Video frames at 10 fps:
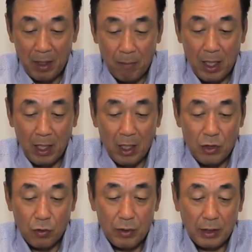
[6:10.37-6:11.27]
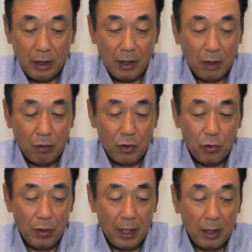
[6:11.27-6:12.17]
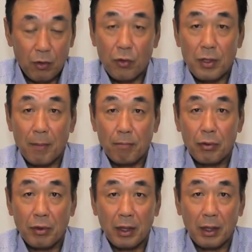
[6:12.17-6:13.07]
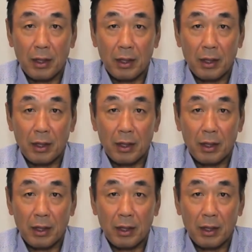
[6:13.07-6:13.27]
まあそうなってきた時に将来当然プロに